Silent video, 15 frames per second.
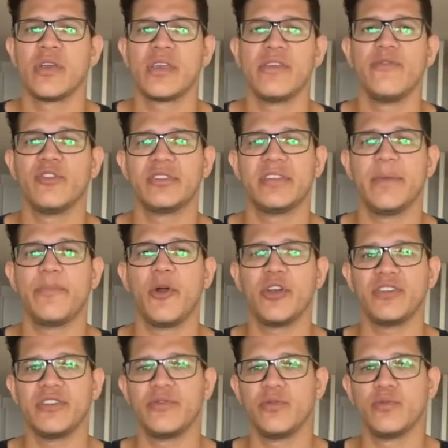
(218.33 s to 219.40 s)
que você
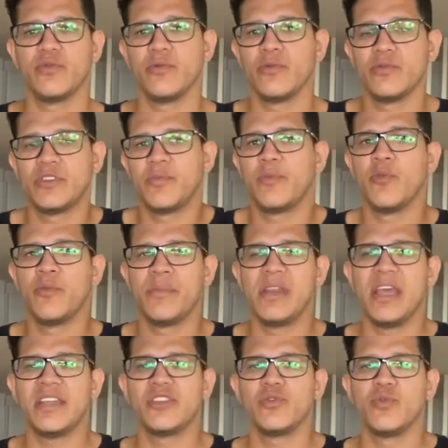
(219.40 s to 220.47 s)
pode, um, tipo, um
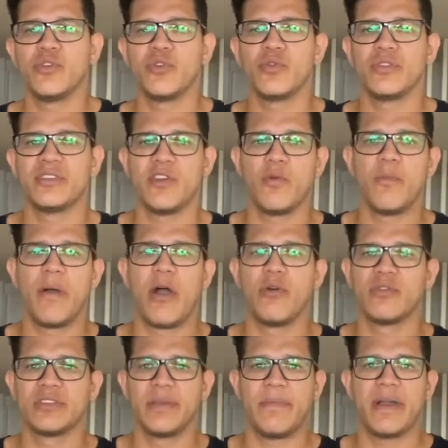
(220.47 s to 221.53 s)
bilhete único de São
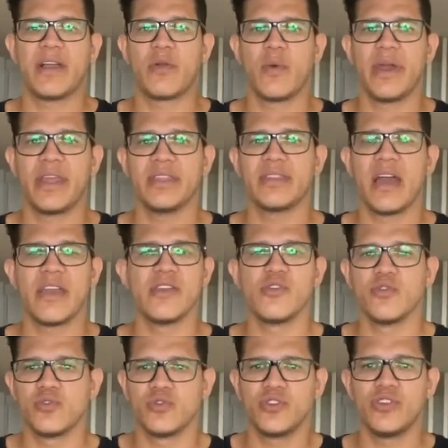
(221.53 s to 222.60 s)
Paulo, que você paga 40
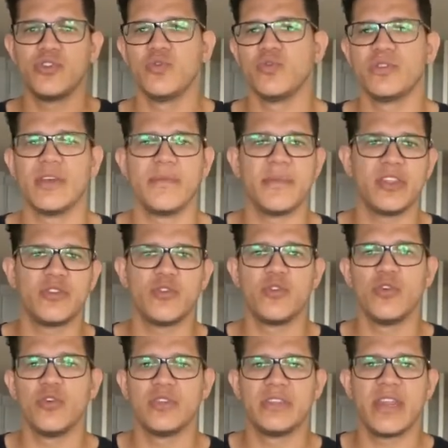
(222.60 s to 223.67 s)
euros e usa
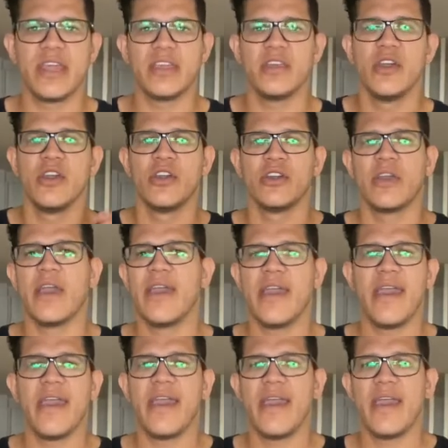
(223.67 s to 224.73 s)
metrô, trem,
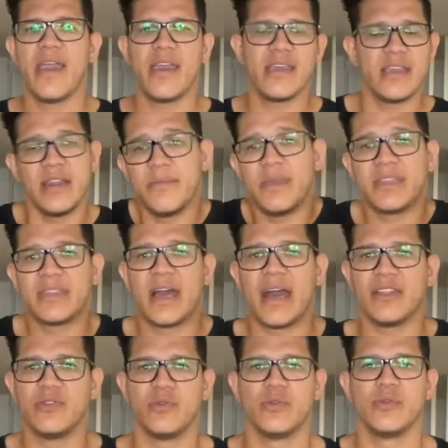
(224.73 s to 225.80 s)
é,
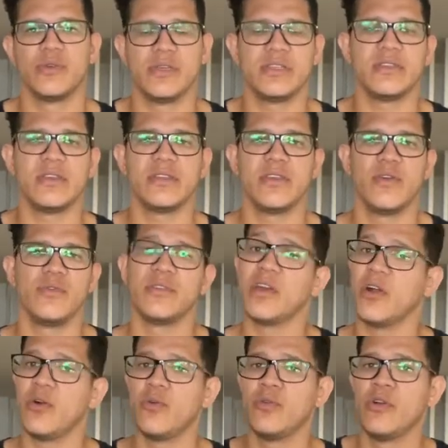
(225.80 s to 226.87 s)
ilimitado, entendeu?
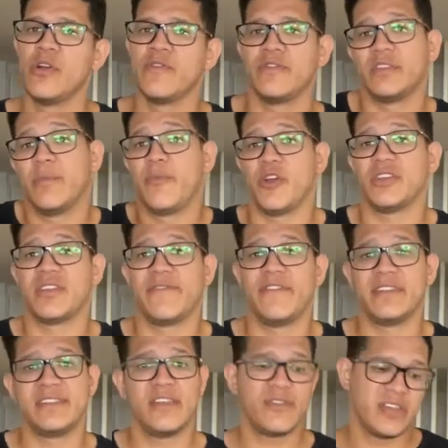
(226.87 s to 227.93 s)
Então você pode estar tá
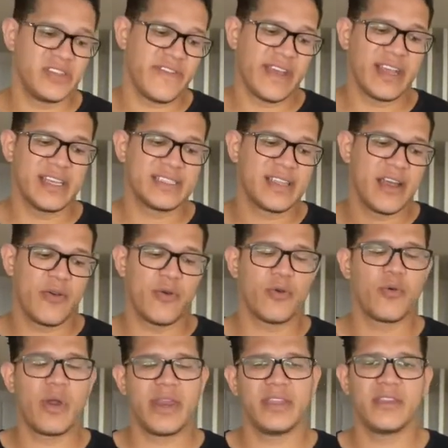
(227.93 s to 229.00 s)
fazendo aí já vai gastar
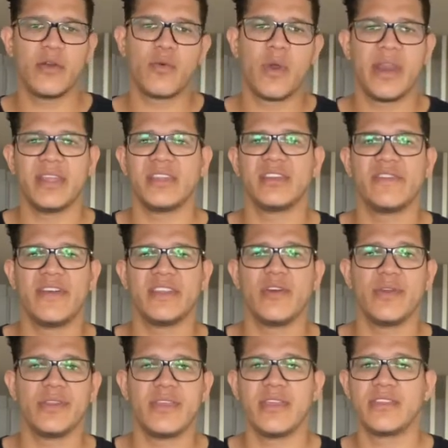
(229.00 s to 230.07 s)
40 40 já vai dar
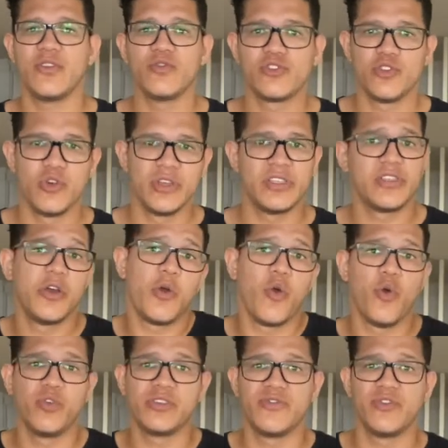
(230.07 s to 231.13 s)
80 os dois.
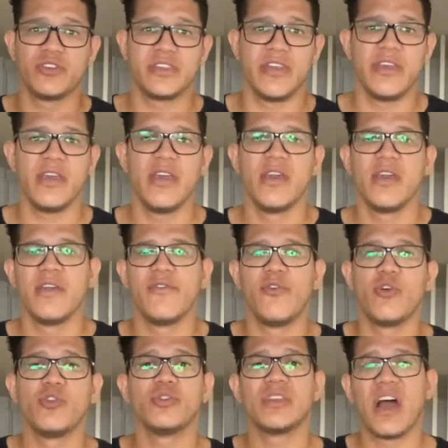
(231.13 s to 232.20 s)
Ou se você
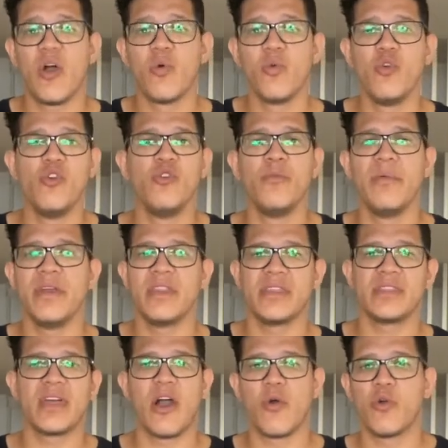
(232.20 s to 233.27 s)
for usar Uber
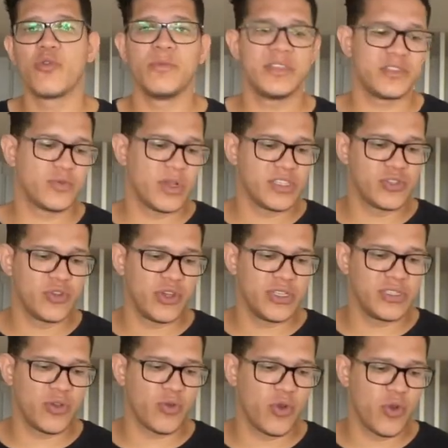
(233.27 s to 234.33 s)
e tal, algumas
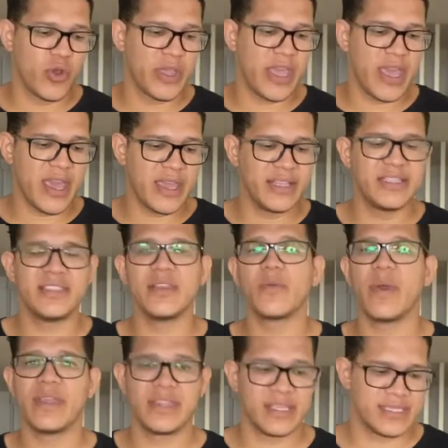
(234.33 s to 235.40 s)
situações, eu coloquei aí de
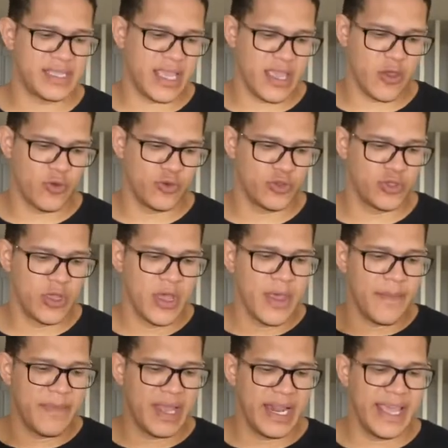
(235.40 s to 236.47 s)
50 a 100 euros.
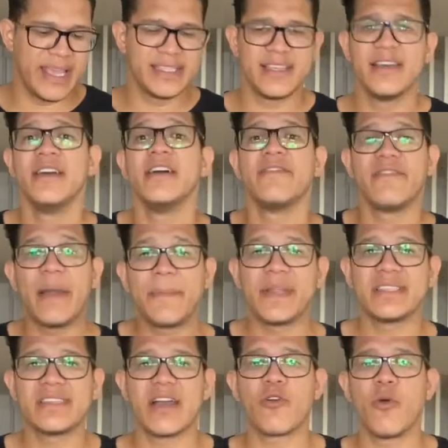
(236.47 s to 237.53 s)
Beleza? Vai
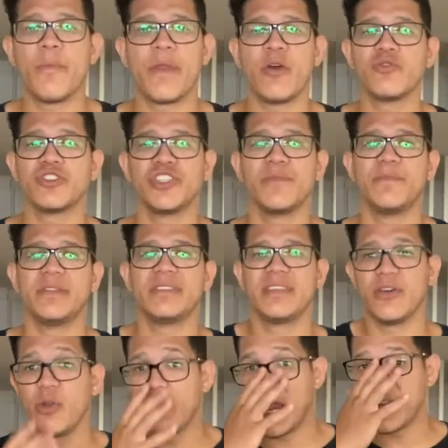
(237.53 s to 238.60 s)
precisar comprar um chip de
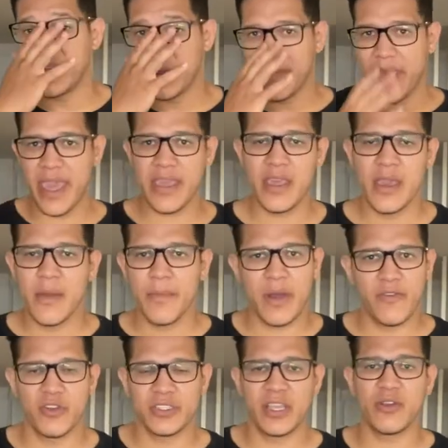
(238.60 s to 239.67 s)
celular também para você